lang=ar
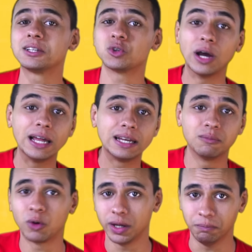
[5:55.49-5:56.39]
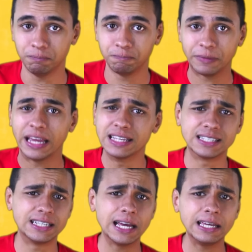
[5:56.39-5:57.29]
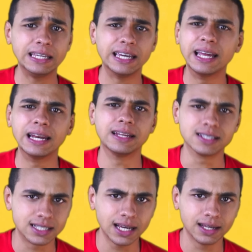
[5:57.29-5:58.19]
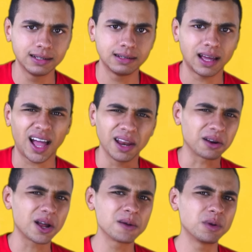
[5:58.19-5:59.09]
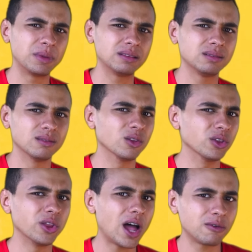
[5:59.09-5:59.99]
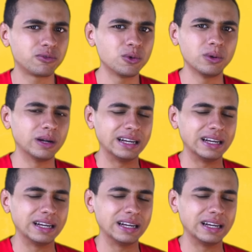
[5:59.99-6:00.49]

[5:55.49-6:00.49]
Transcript: سؤال مهم ازاي الانسان على الرغم من ضعفه